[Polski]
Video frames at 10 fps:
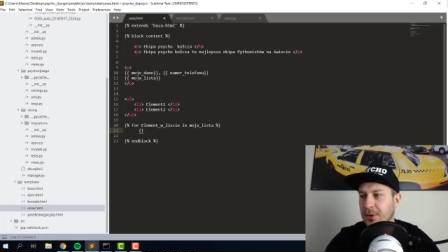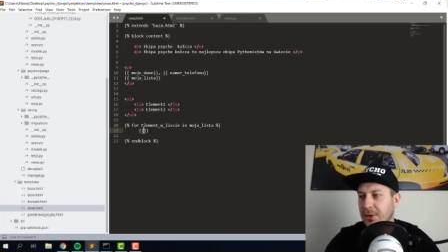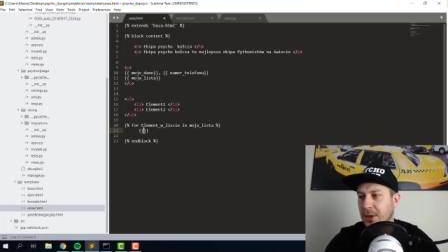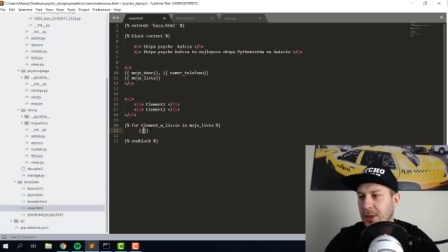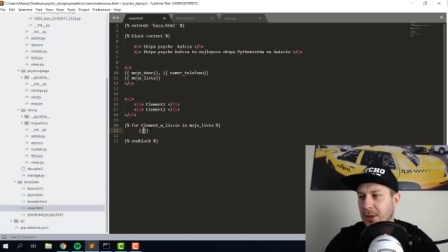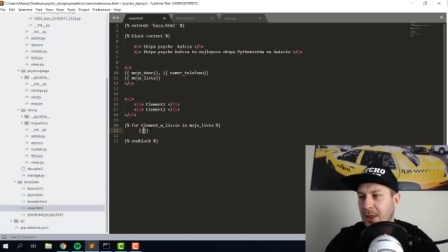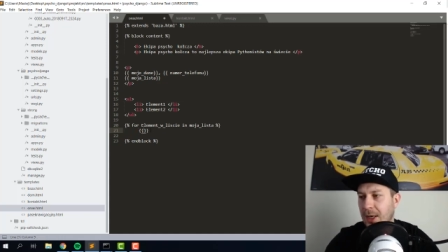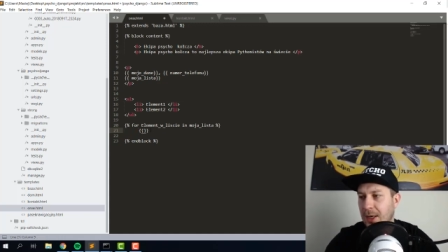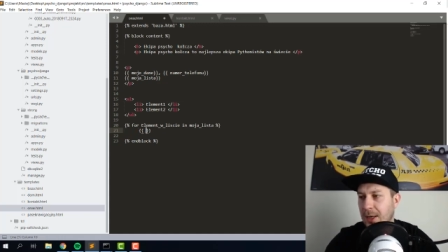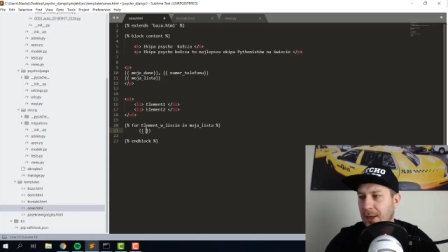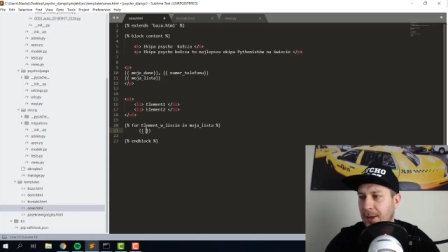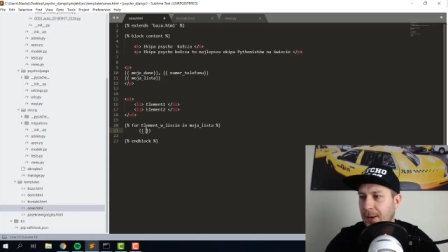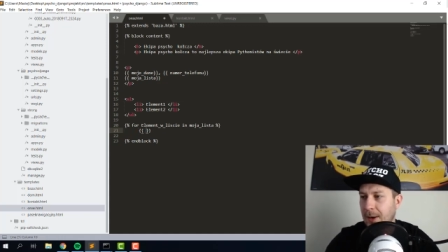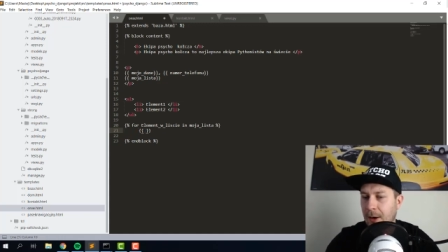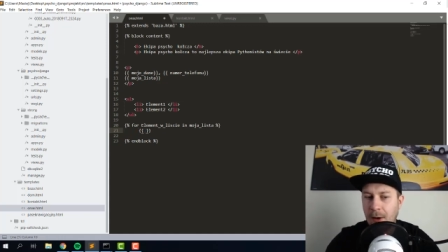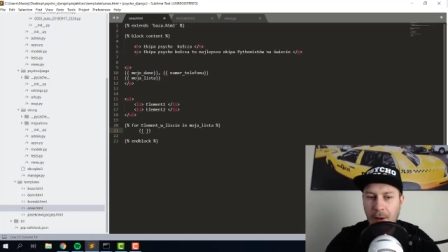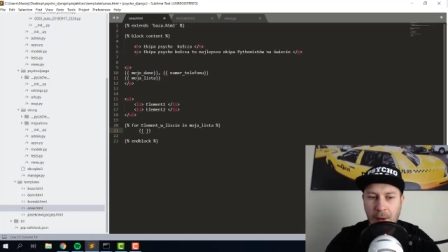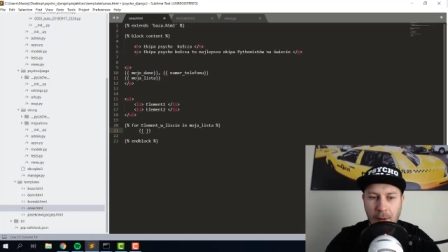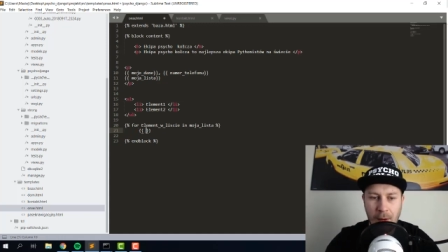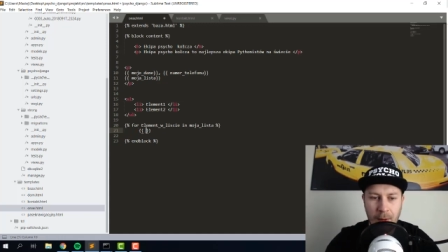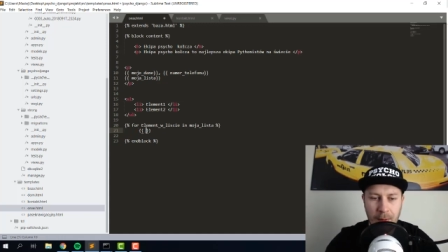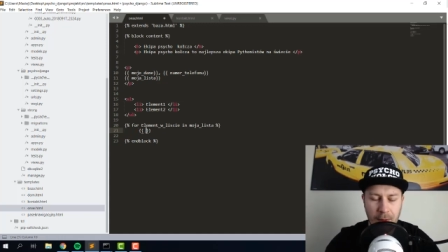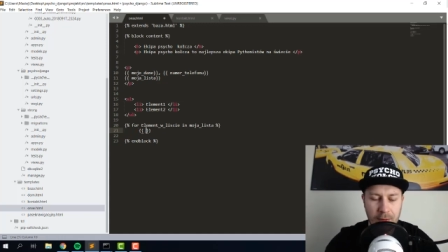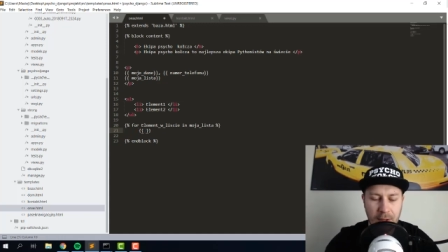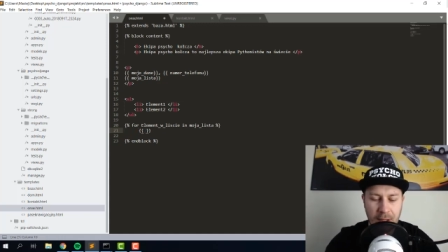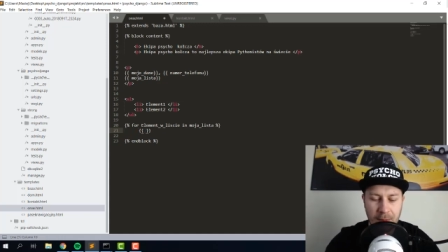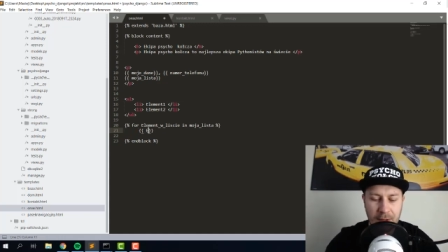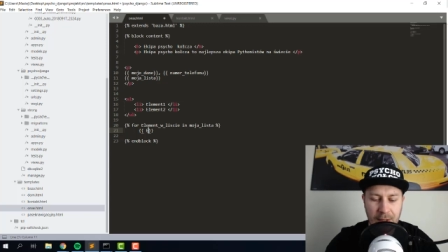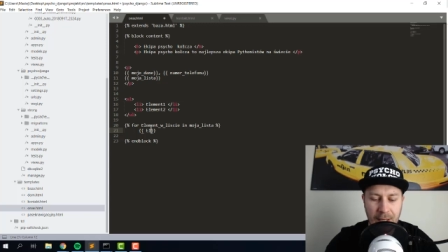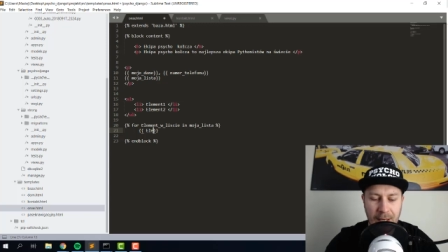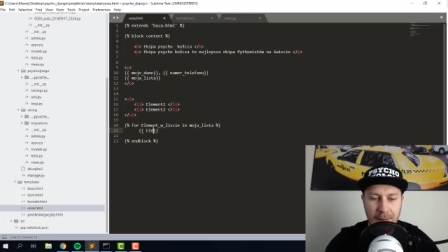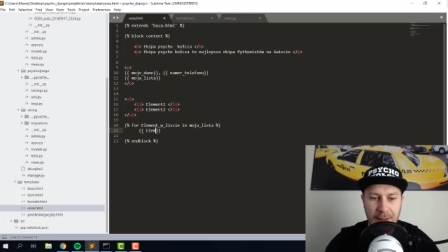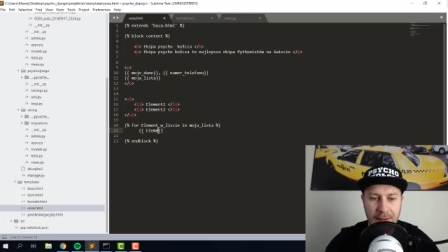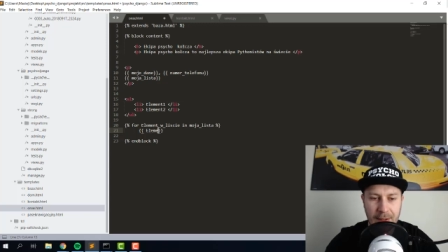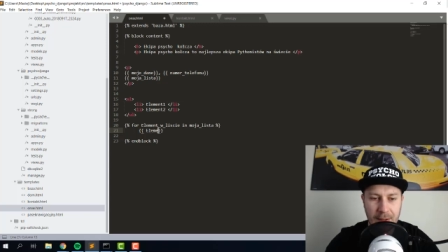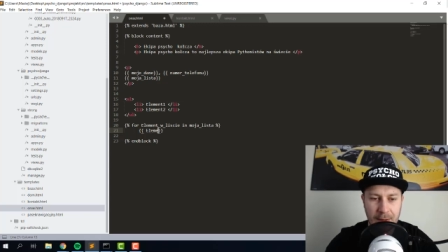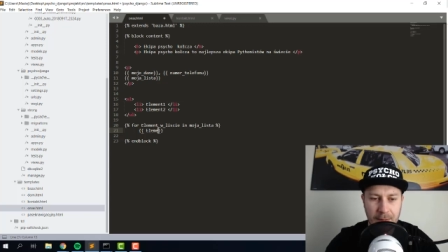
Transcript: coś takiego jak... no tutaj damy ten element.